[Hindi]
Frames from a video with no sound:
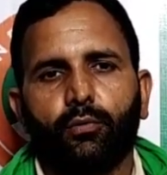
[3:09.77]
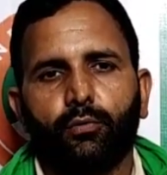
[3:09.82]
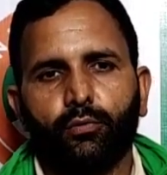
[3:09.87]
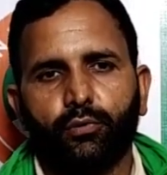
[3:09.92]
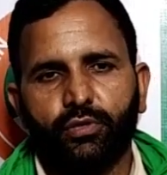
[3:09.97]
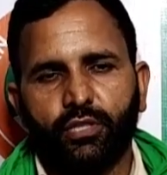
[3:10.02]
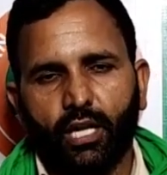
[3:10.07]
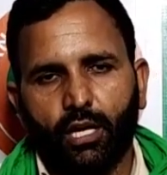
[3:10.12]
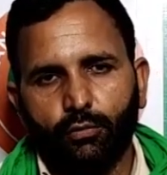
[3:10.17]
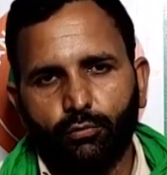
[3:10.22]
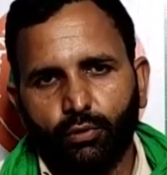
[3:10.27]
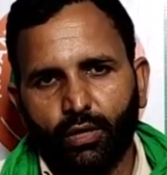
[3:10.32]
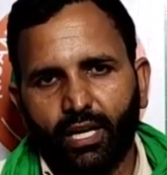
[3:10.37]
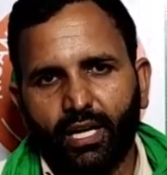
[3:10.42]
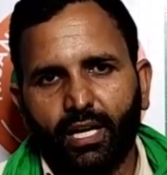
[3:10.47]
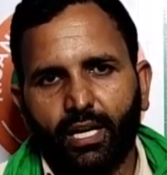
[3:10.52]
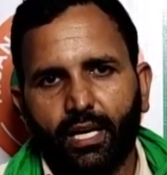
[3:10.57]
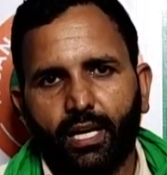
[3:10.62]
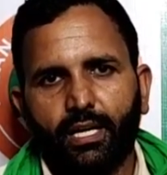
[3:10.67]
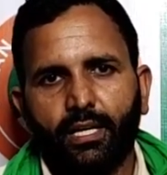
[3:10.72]
उसका हुआ
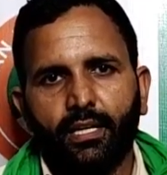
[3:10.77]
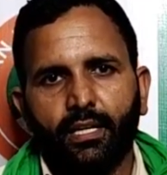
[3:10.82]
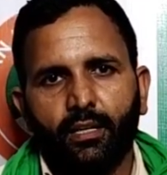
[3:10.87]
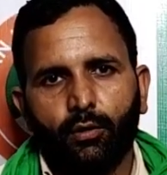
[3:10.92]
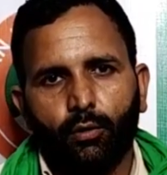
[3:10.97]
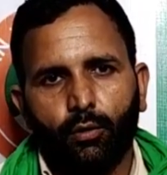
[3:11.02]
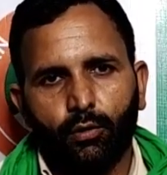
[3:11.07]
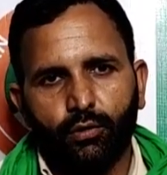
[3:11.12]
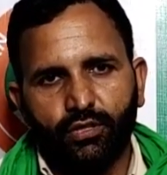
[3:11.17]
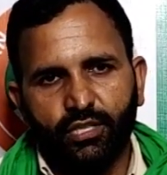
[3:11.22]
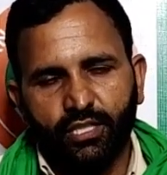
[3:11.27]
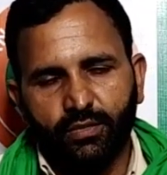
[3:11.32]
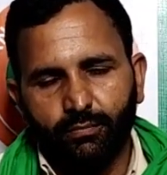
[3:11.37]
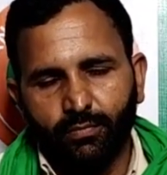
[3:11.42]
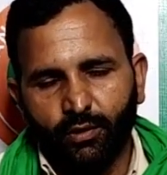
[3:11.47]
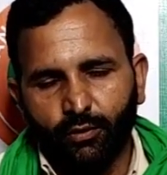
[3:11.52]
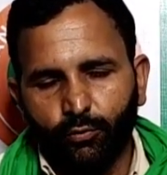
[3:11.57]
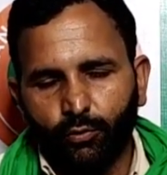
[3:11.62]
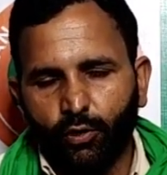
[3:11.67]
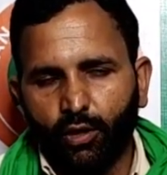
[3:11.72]
है और
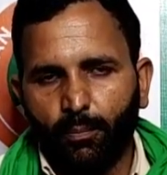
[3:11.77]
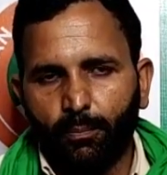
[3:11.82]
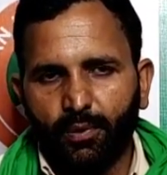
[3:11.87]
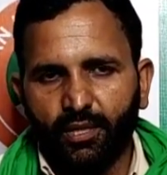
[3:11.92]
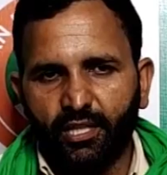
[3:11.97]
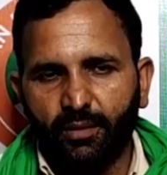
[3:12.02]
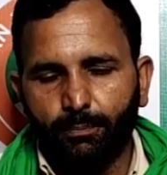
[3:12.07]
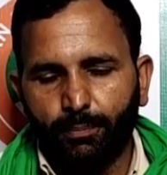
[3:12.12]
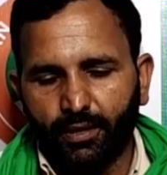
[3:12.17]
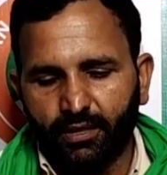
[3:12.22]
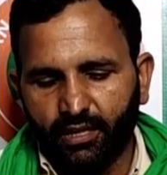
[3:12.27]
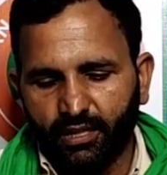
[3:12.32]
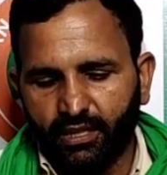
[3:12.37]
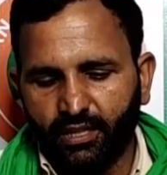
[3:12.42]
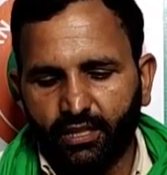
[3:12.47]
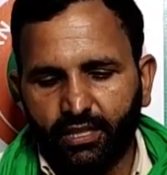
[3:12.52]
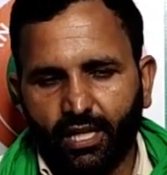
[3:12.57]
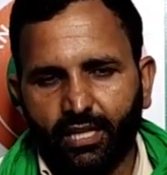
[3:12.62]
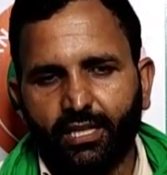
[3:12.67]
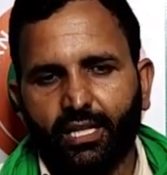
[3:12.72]
जिसमें वो अपनी पत्नी
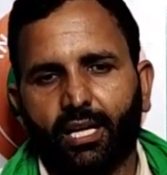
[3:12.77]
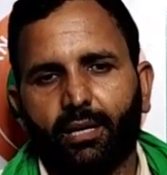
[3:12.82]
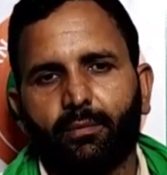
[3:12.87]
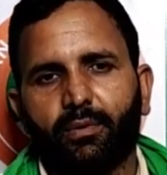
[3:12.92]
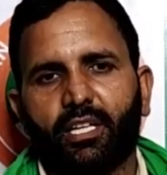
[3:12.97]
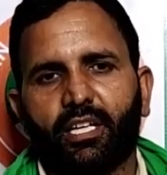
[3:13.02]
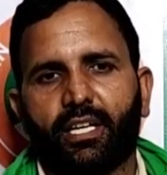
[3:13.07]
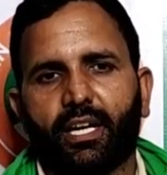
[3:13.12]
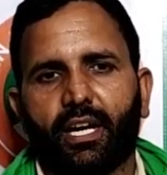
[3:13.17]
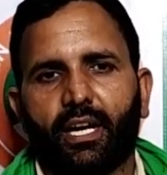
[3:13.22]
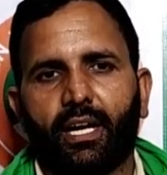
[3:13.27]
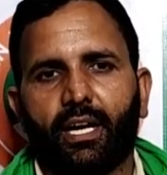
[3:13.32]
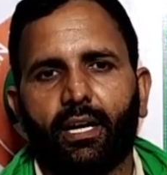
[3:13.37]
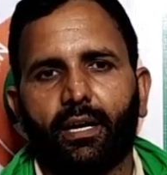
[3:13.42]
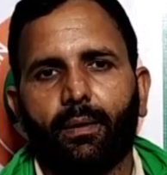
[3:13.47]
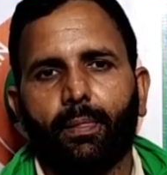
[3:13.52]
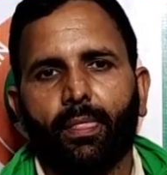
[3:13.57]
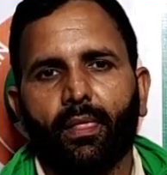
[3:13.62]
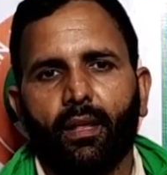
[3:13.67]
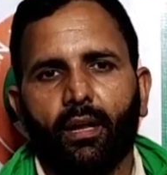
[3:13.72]
का नाम ले रहा है
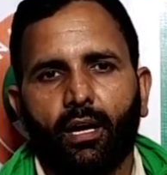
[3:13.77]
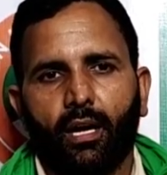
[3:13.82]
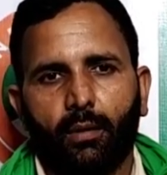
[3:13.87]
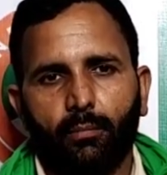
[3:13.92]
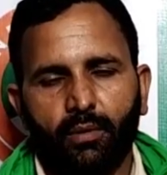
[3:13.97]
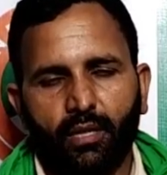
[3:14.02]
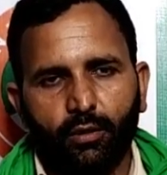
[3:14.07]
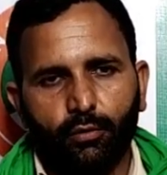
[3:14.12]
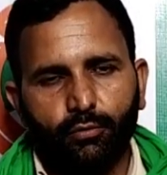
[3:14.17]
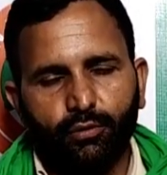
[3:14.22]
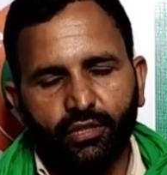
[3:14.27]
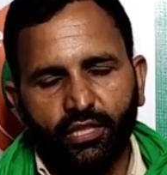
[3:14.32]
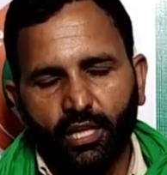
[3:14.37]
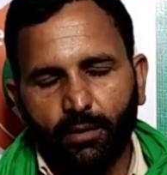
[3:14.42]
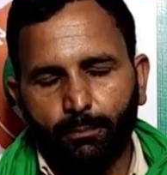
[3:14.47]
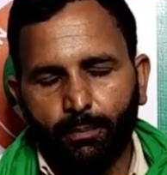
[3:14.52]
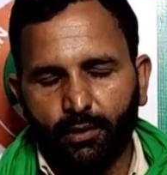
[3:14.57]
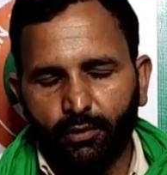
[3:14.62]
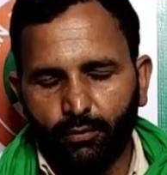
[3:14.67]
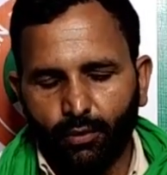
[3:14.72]
हमें उनके
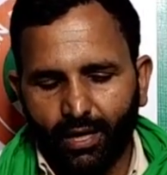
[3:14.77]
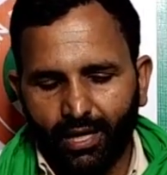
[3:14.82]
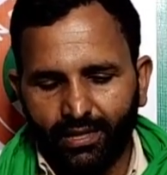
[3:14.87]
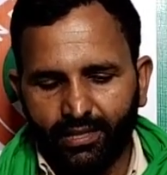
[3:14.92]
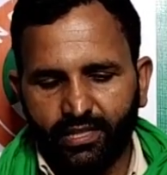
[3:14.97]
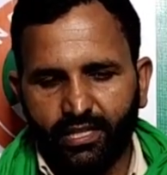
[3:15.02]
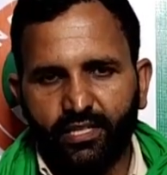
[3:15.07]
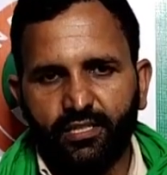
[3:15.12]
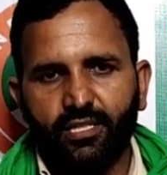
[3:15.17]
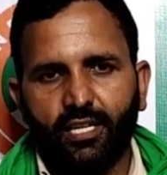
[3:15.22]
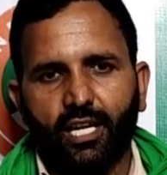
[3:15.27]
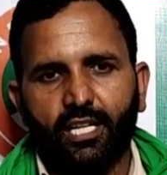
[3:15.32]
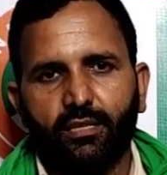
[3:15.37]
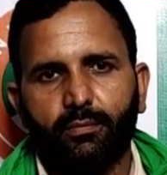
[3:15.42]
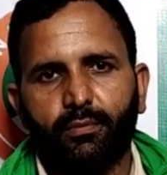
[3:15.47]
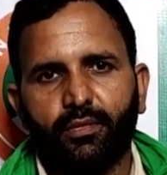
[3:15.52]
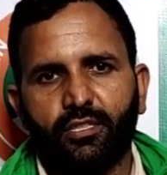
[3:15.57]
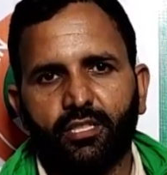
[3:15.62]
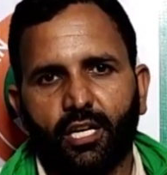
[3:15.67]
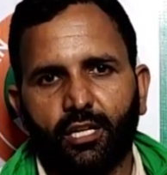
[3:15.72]
परिवार के साथ
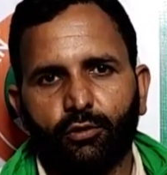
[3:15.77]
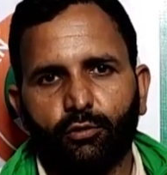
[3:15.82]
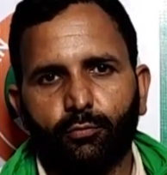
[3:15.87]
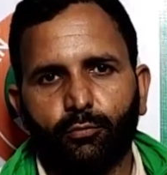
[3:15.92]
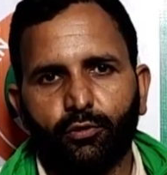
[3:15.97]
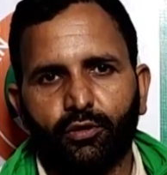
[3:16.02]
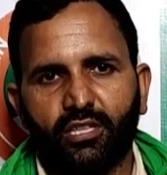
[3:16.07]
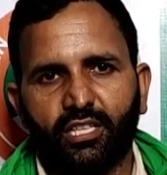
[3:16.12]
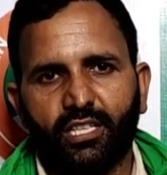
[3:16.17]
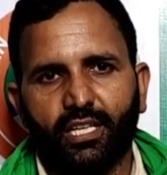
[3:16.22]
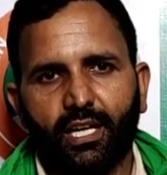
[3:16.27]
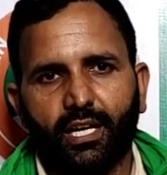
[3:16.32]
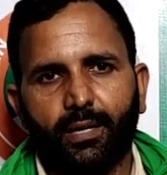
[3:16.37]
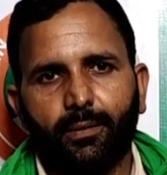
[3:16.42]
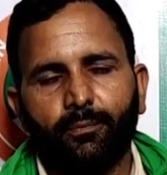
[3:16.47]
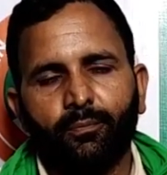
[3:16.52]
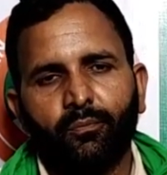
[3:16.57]
भी सहानुभूति है